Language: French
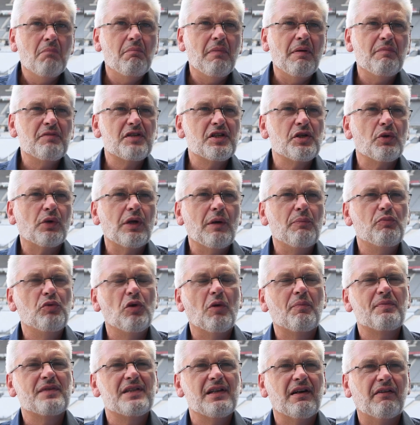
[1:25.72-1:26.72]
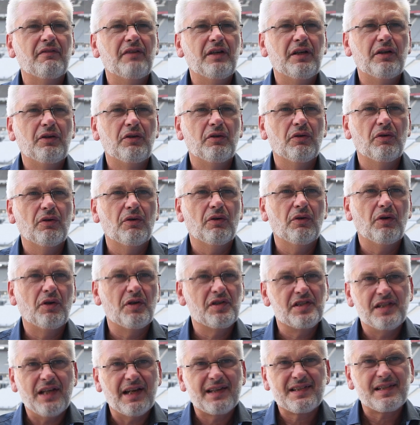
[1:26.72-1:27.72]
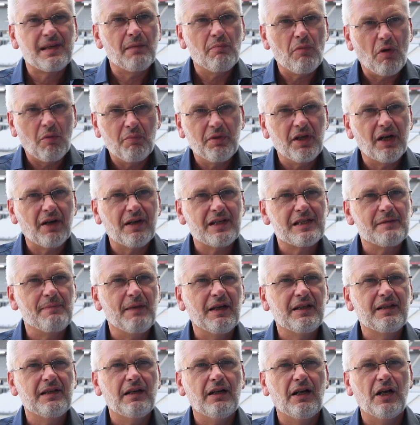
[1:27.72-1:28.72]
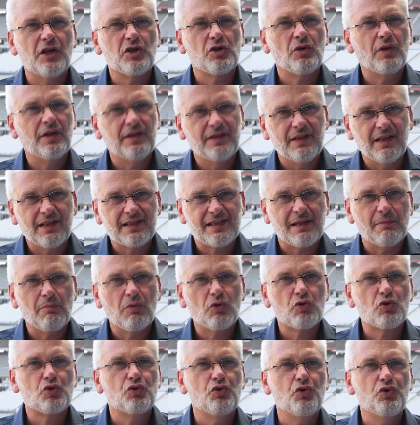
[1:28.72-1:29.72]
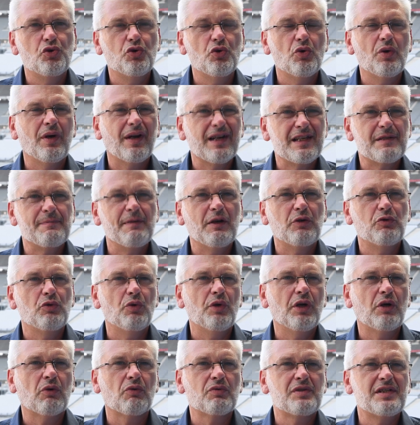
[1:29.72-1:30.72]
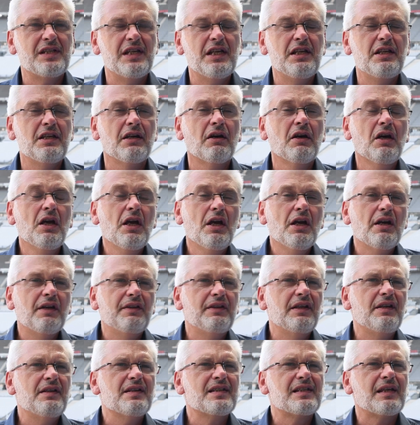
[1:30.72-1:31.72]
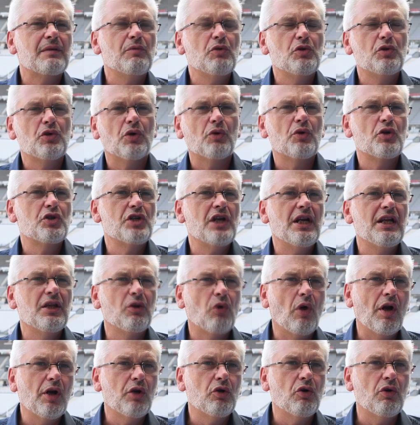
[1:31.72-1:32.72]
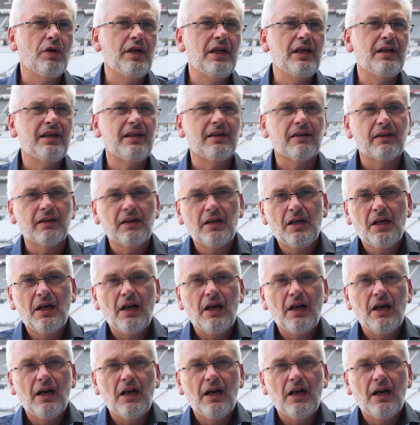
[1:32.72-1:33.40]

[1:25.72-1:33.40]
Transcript: même si on a pu observer que, c'était extrêmement bien respecté, que les gens étaient extrêmement studieux et respectueux des consignes, des distributeurs de gel hydroalcoolique,